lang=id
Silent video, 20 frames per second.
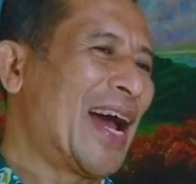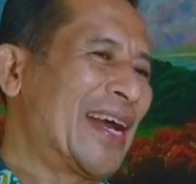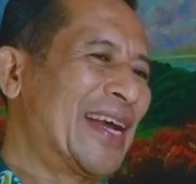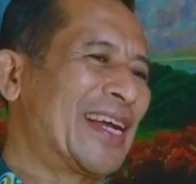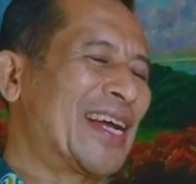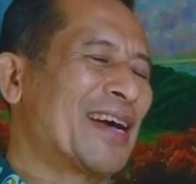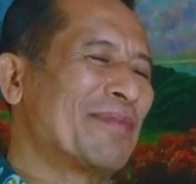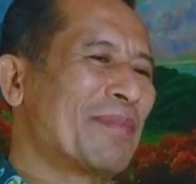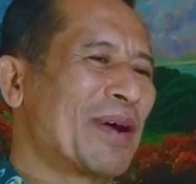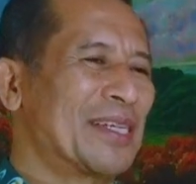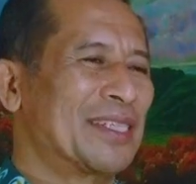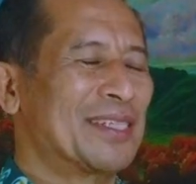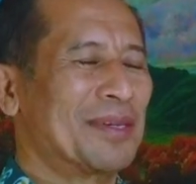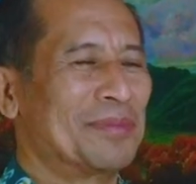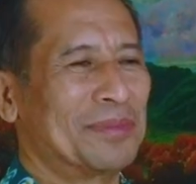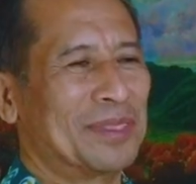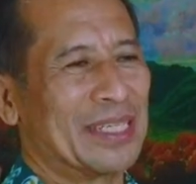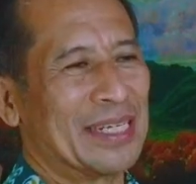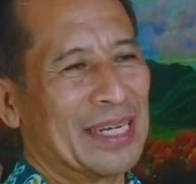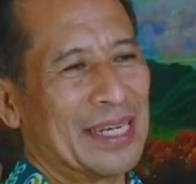Aneka
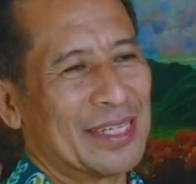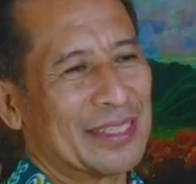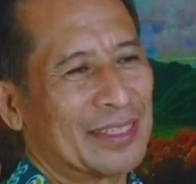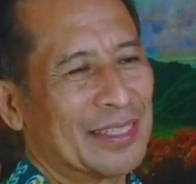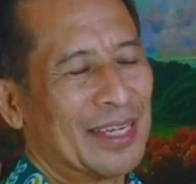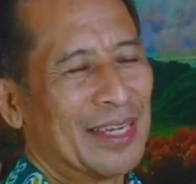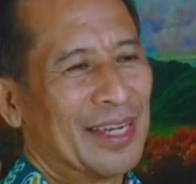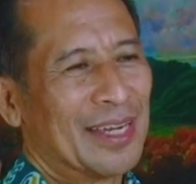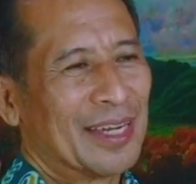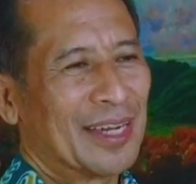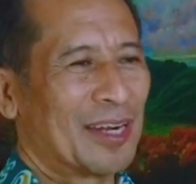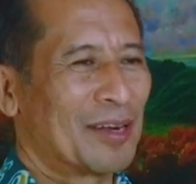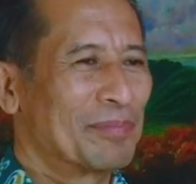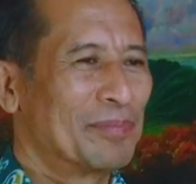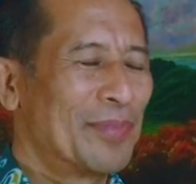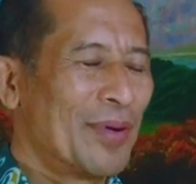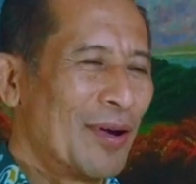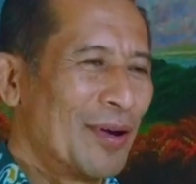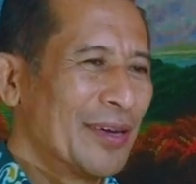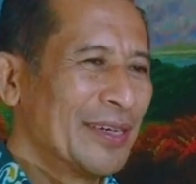macam jenis
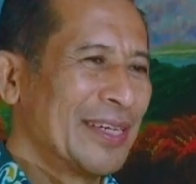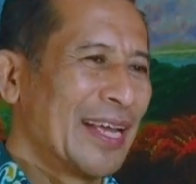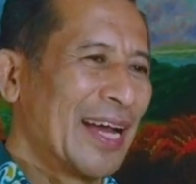kerbau